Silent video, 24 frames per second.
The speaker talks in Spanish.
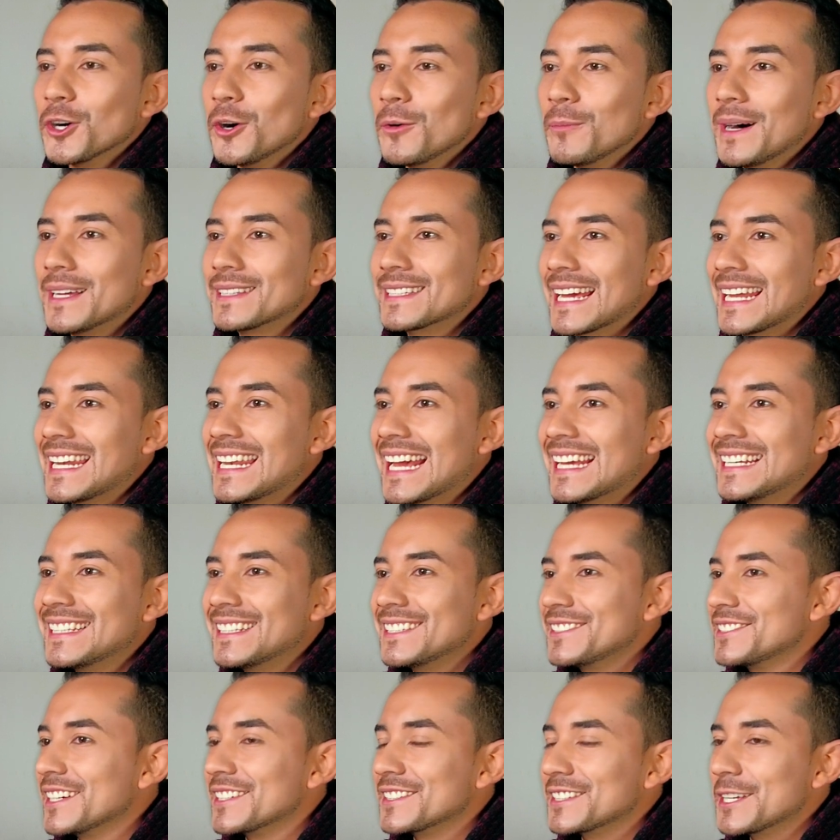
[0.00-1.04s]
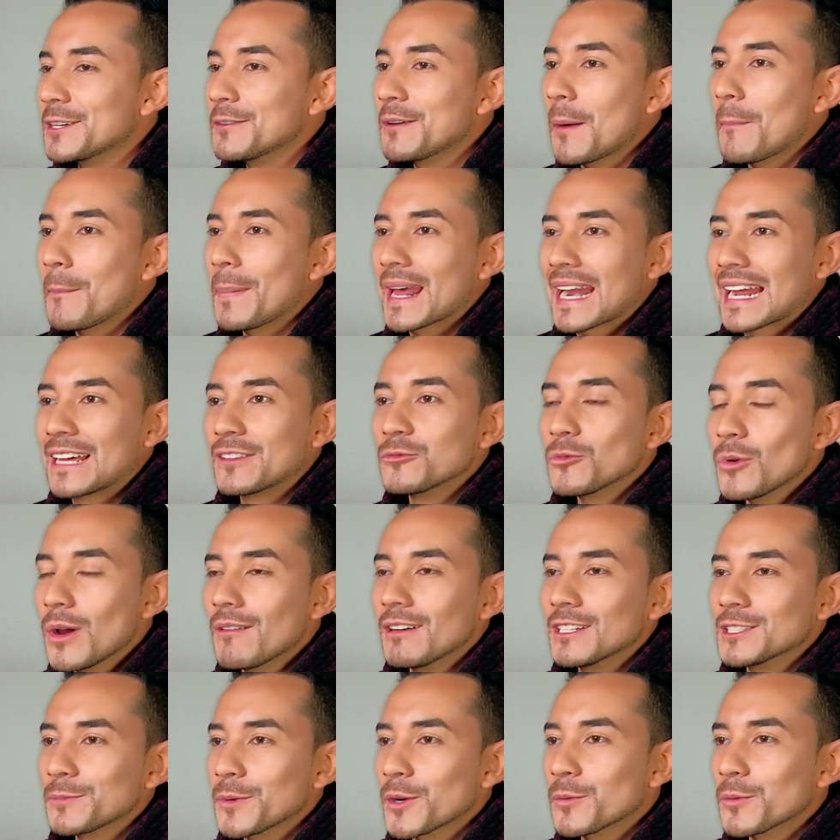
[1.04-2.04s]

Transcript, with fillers: Toman la iniciativa para nuevas